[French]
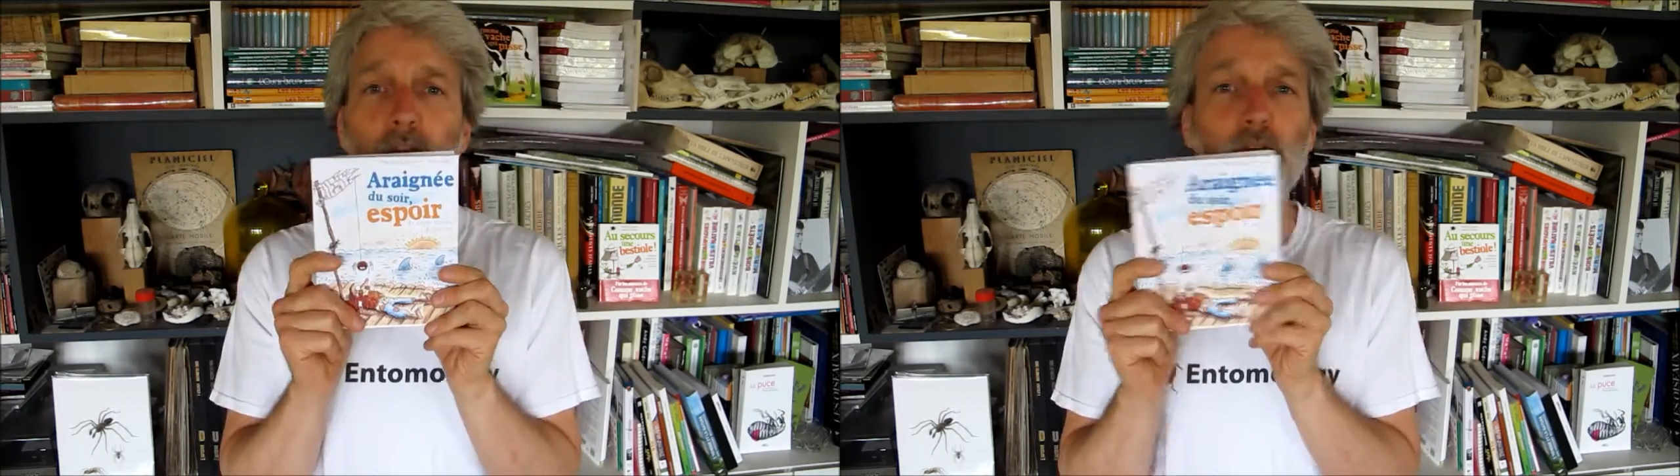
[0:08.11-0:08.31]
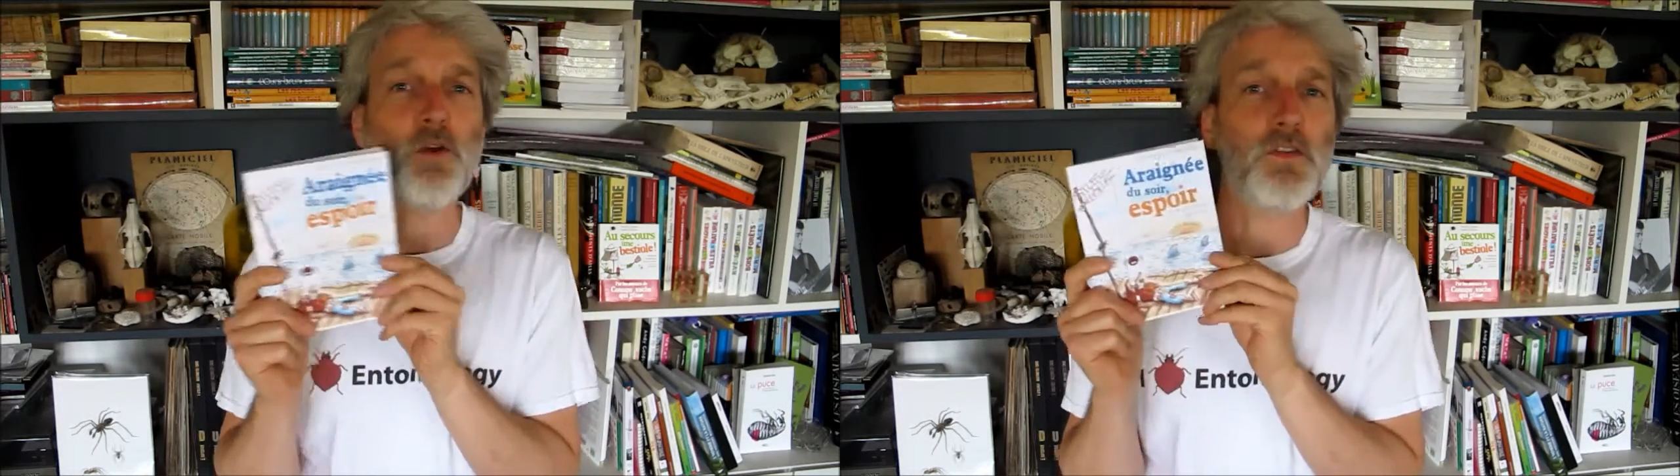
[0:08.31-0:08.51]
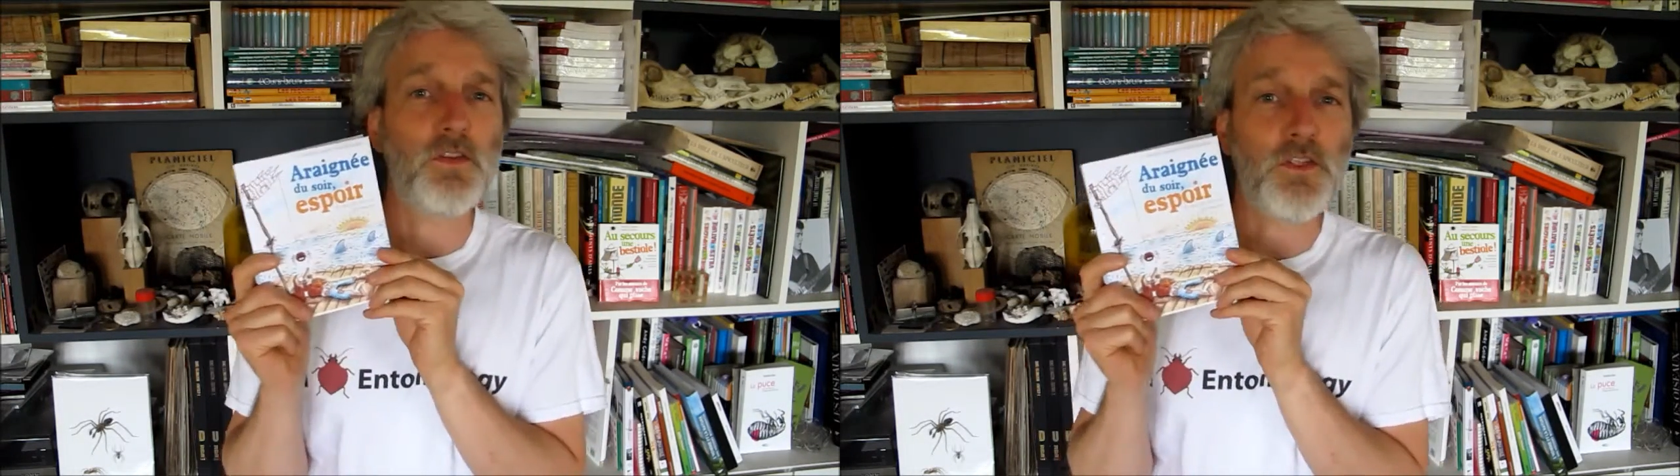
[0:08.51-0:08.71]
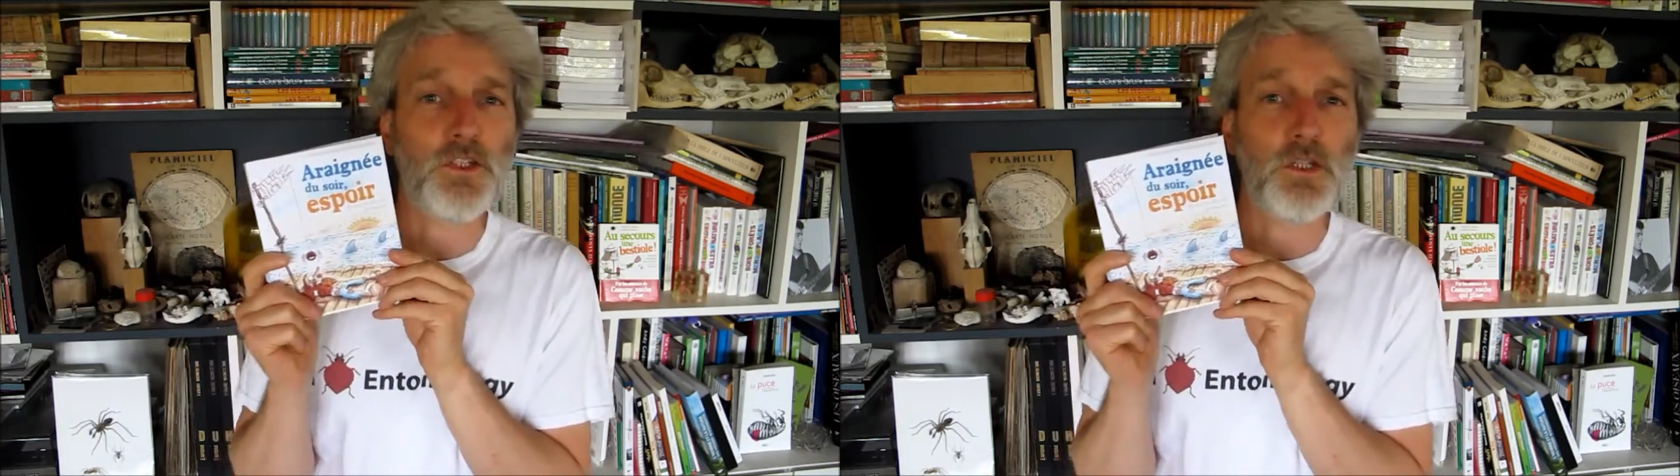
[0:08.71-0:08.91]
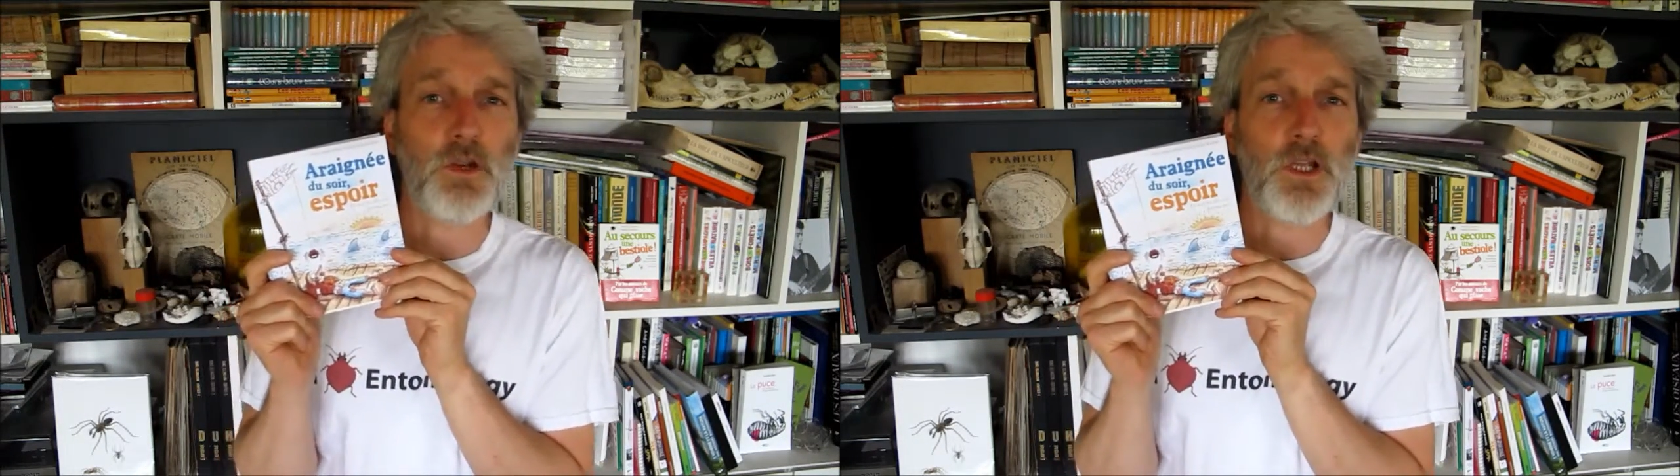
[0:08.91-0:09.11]
a sorti
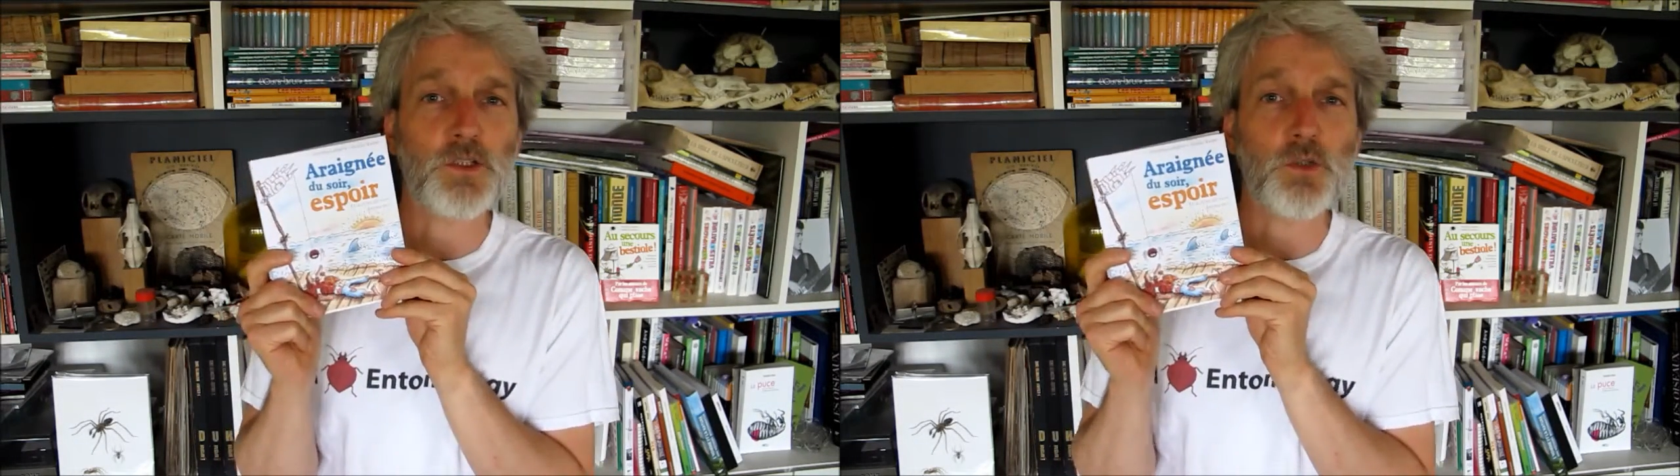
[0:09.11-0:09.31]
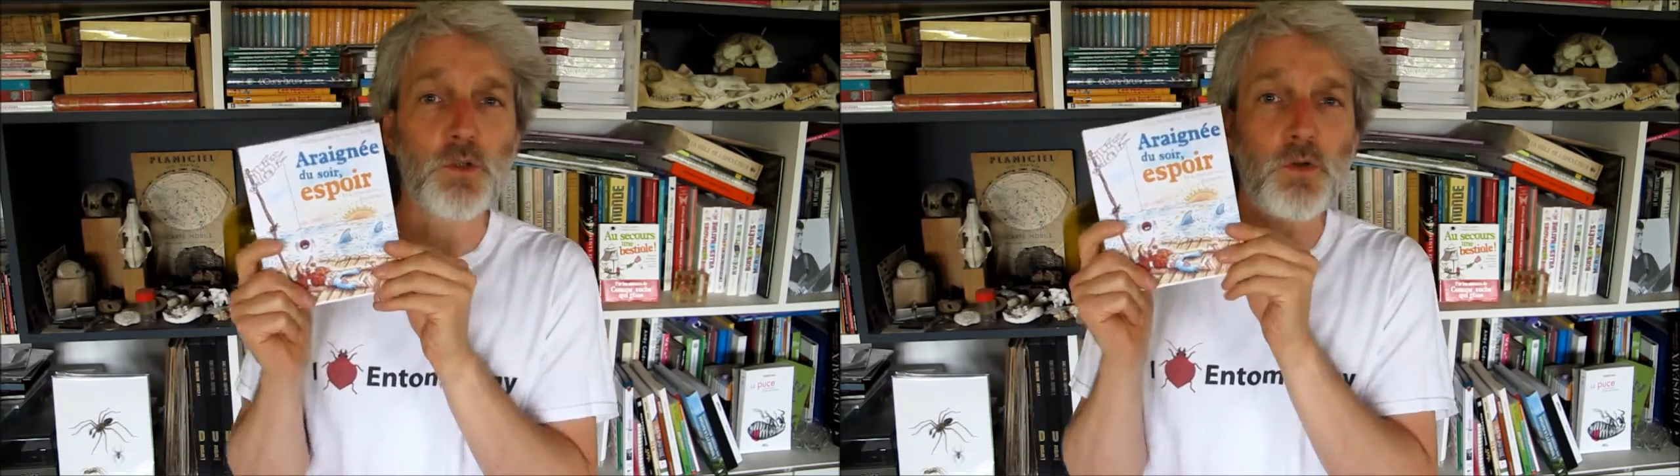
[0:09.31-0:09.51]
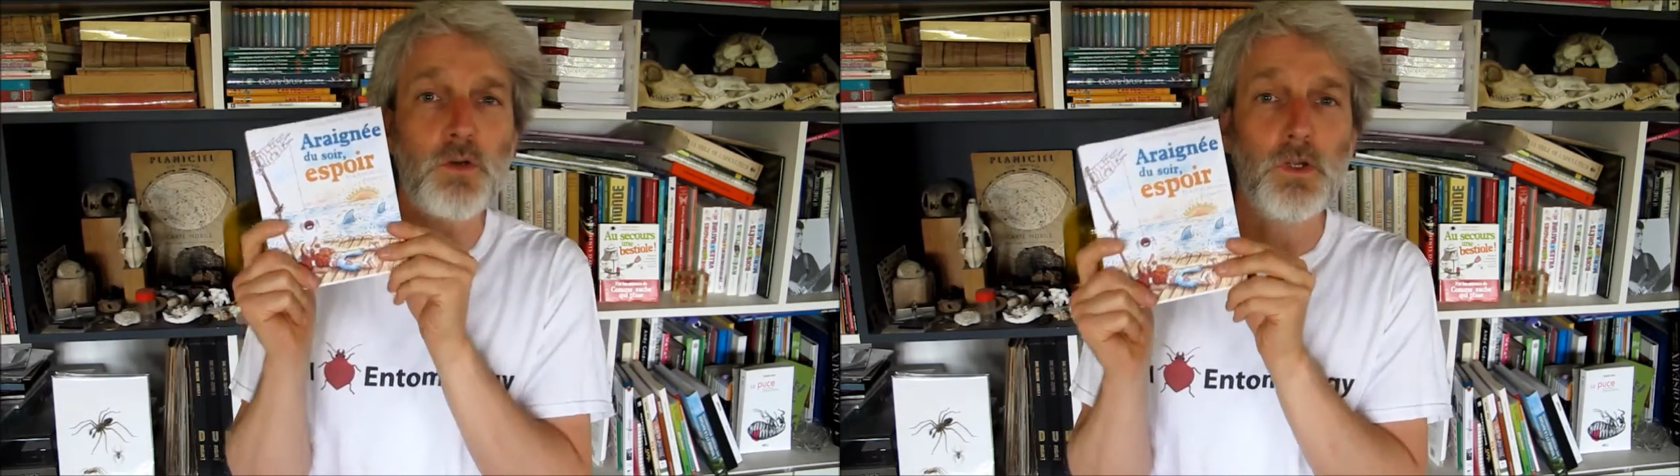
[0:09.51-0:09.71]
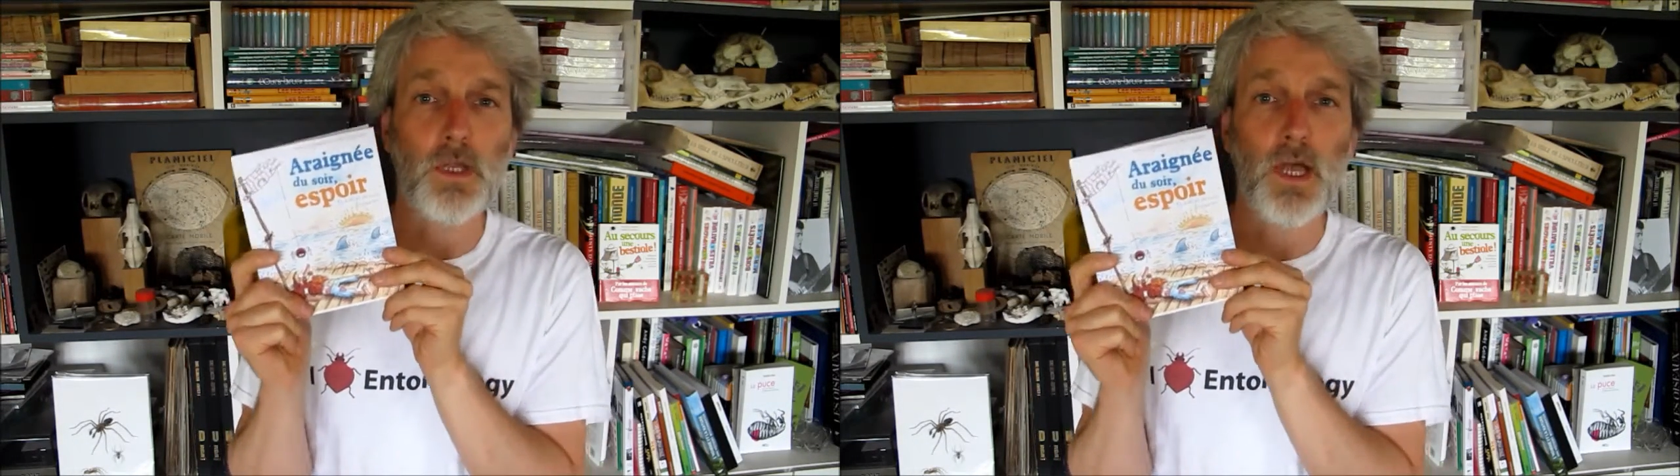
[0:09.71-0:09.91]
chez de la Chaux,